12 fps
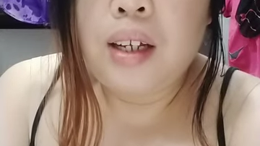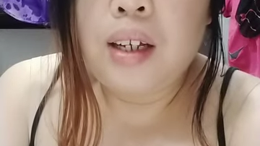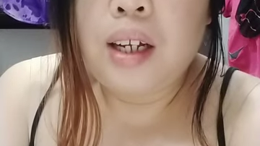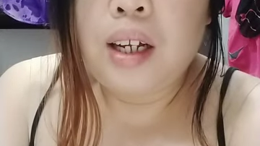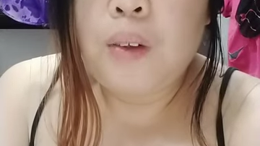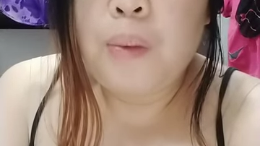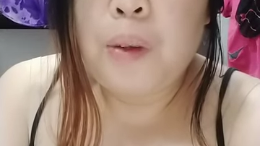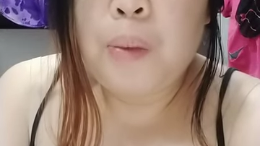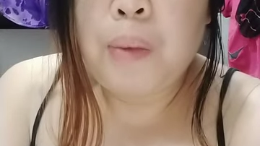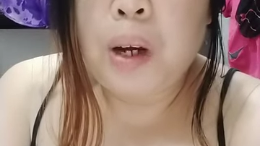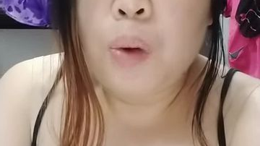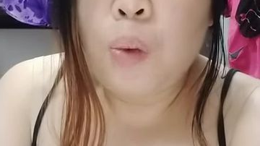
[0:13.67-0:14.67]
ano yun,
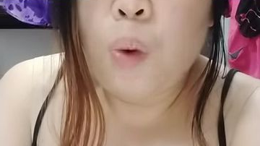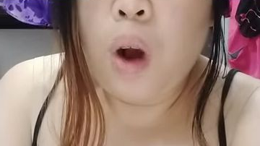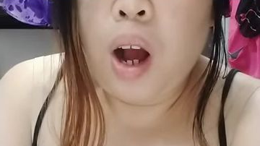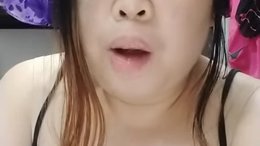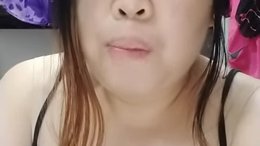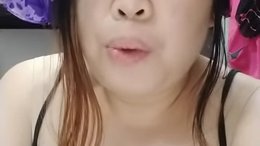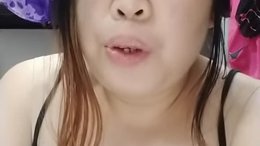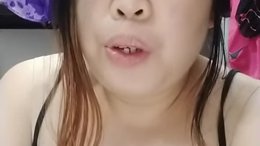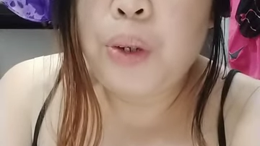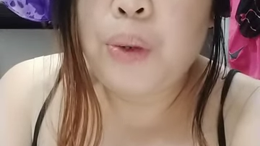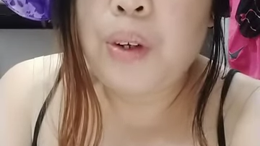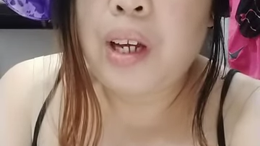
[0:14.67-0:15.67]
makuha mo
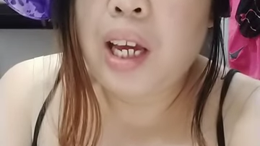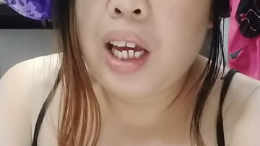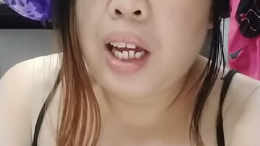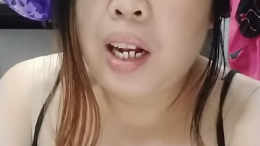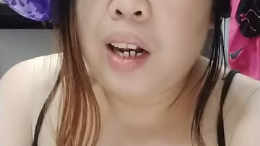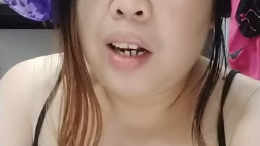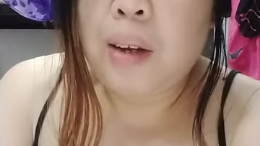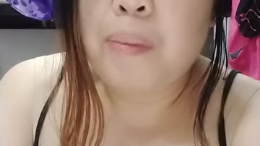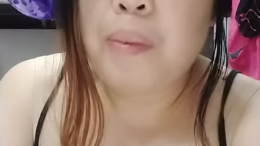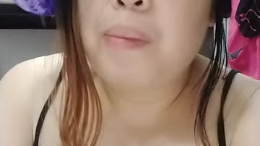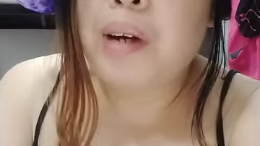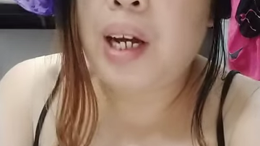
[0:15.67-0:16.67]
yung L ng
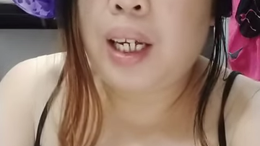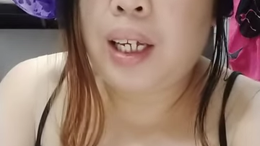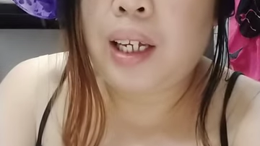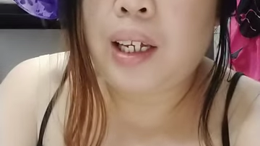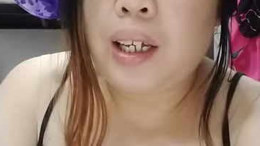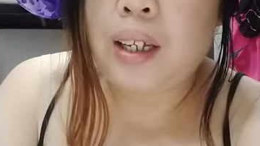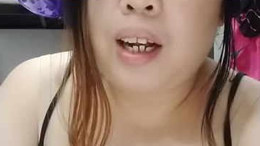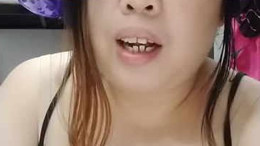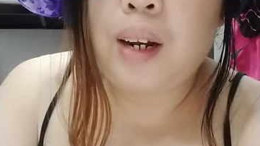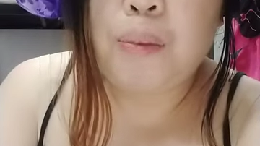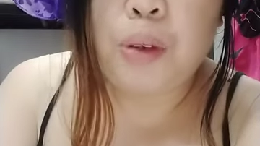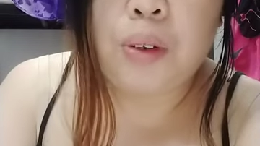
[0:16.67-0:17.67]
babae? Alam
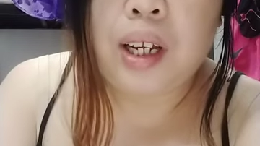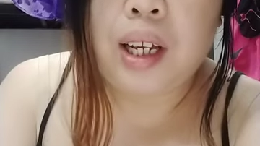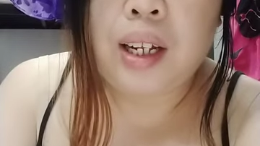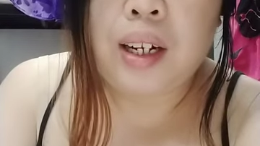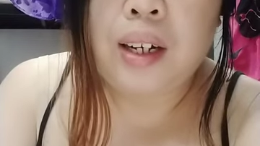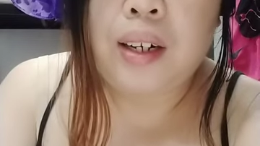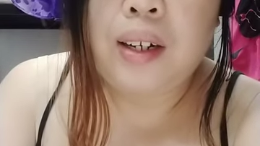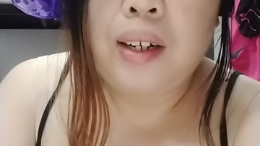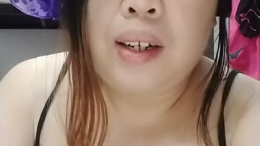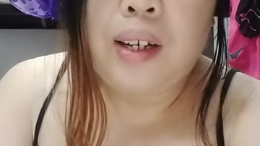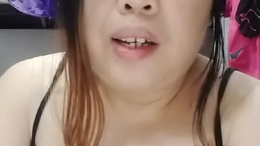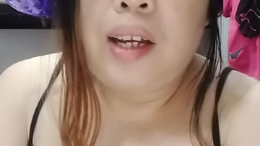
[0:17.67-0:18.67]
yung L?
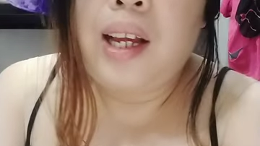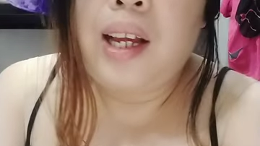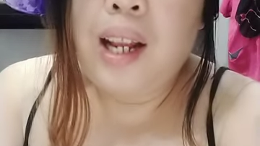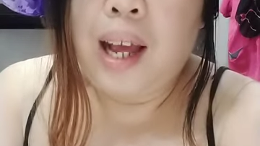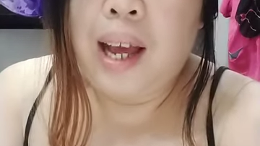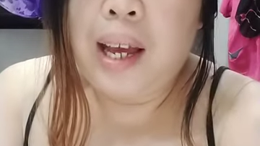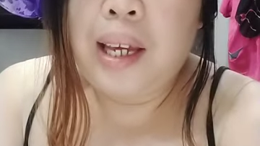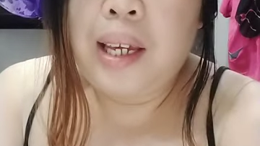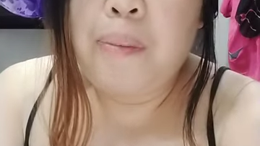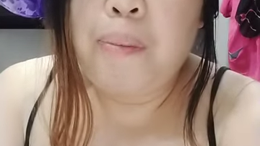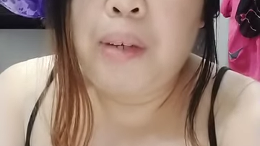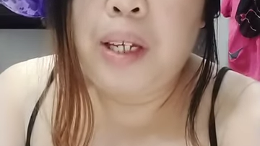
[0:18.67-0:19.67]

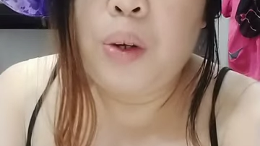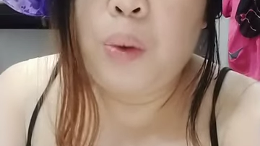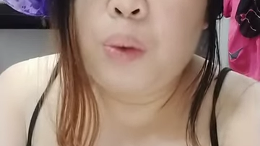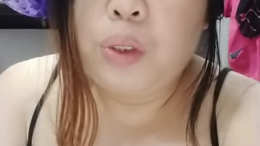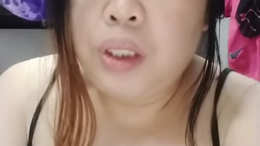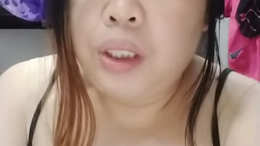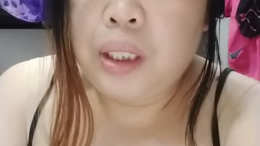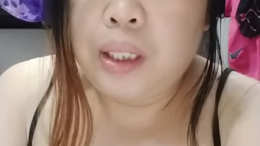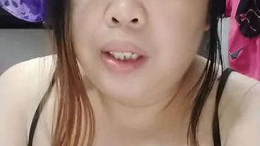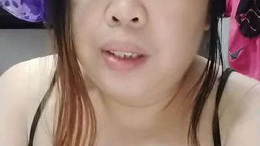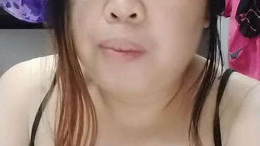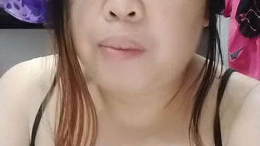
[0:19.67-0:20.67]
L-I-B-O-G.
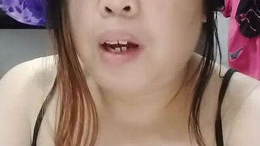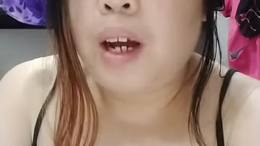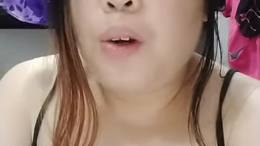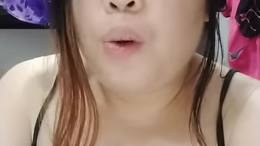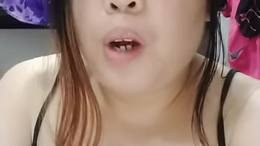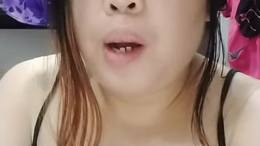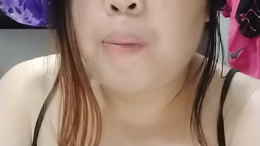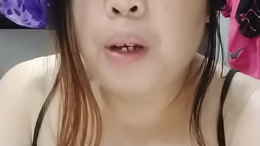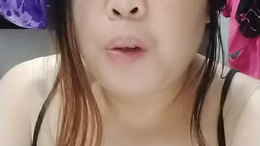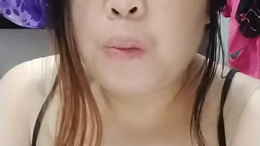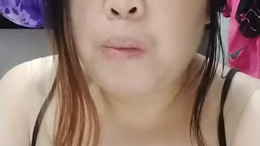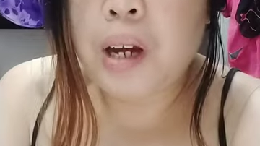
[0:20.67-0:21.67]
Ano nga ba
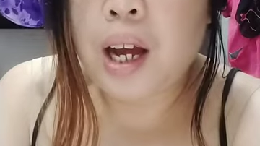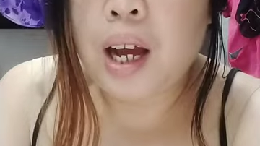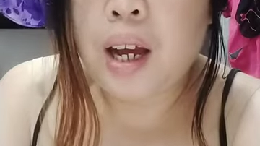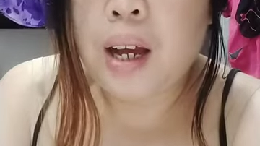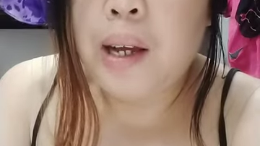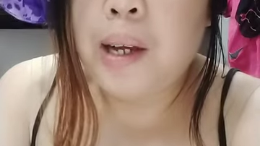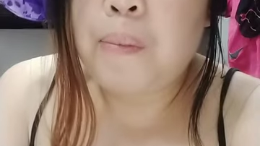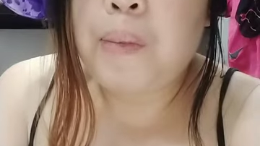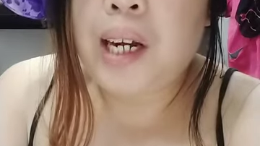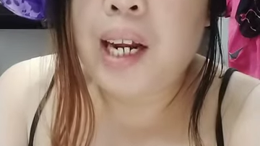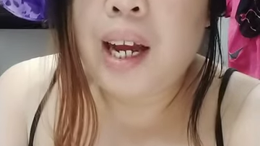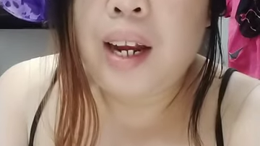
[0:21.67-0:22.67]
yung mga
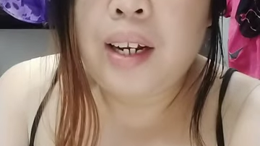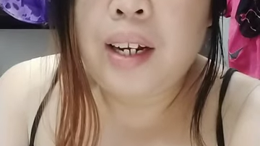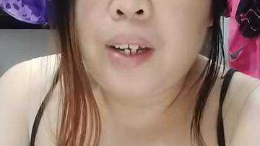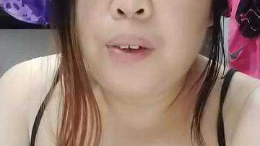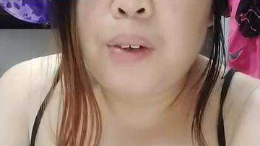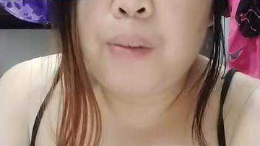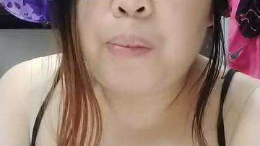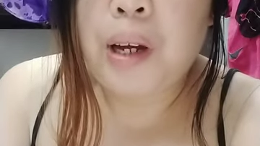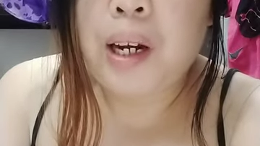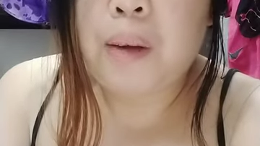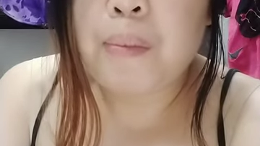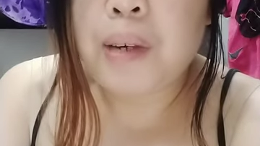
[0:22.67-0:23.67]
paraan na yun
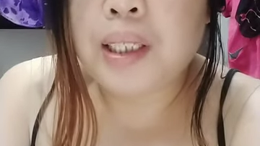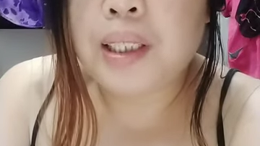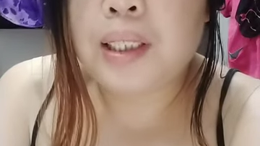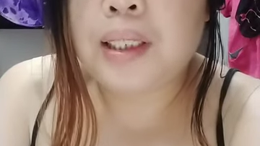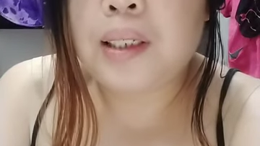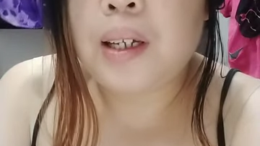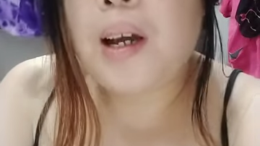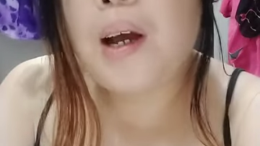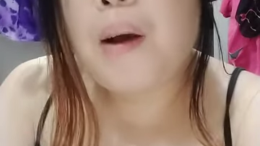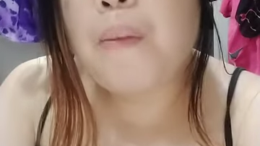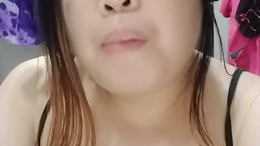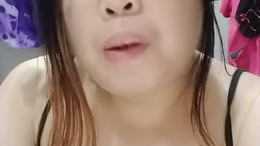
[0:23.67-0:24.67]
para mas
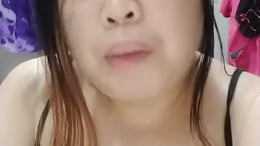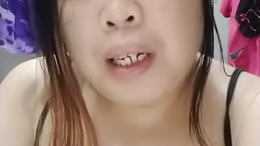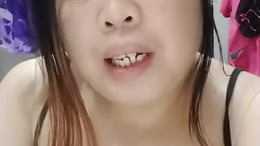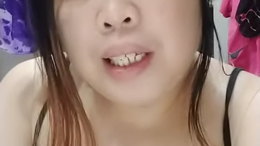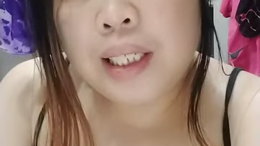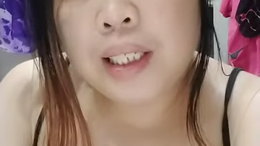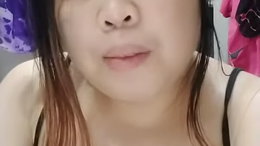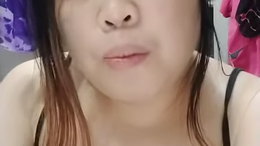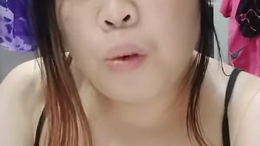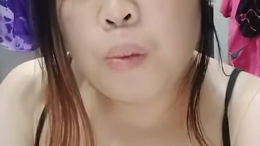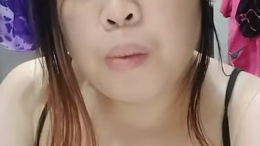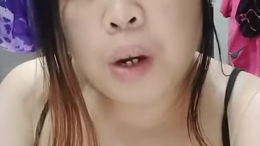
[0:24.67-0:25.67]
mabilis
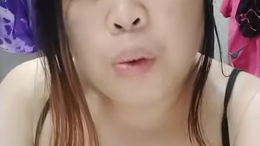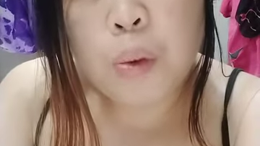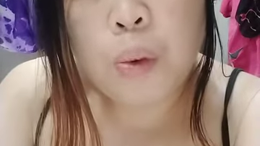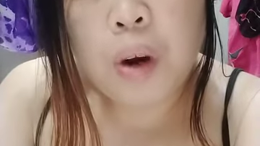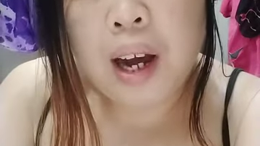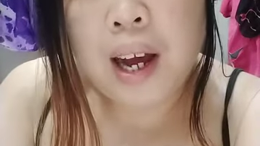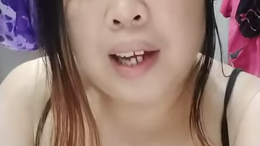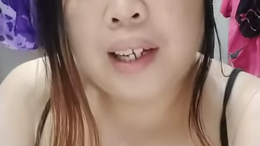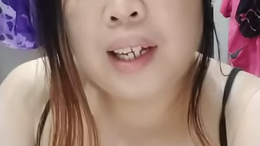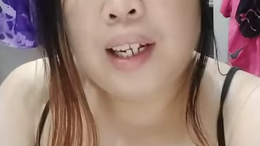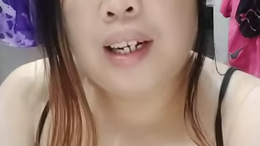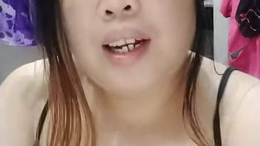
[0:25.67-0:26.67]
mo makuha ang
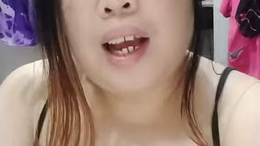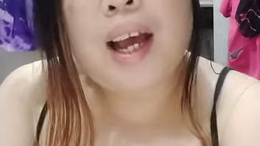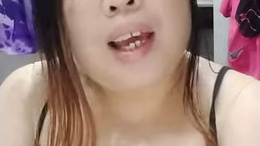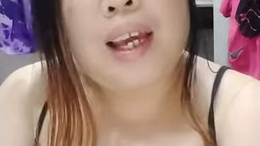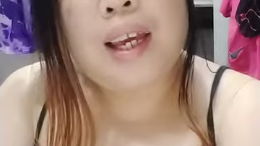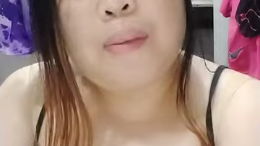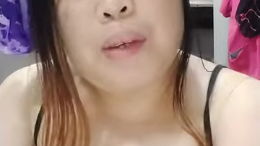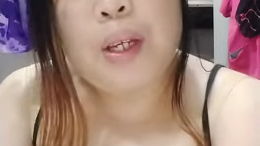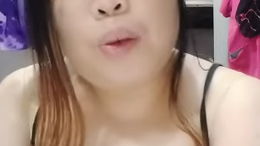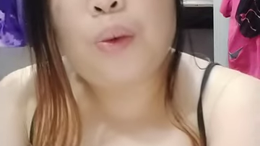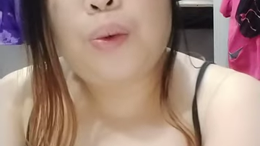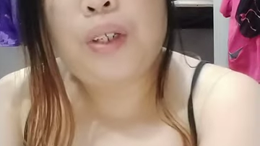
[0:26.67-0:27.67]

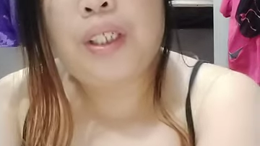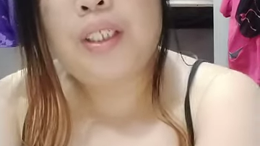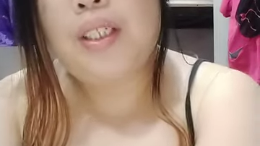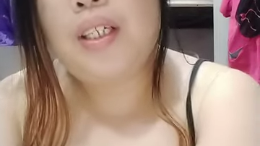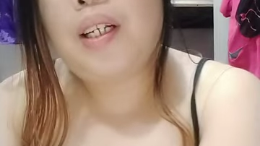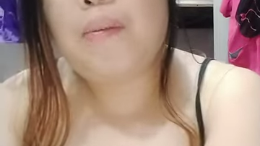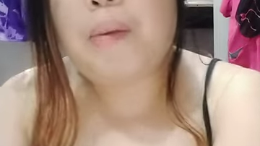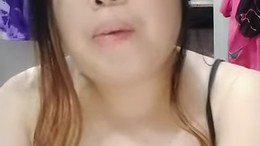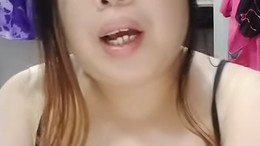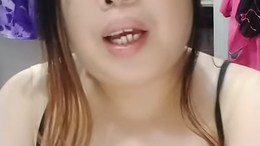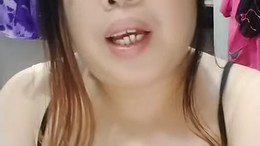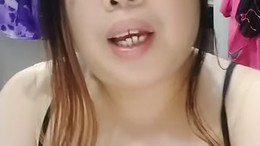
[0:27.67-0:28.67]
LIBOAG e ng babae.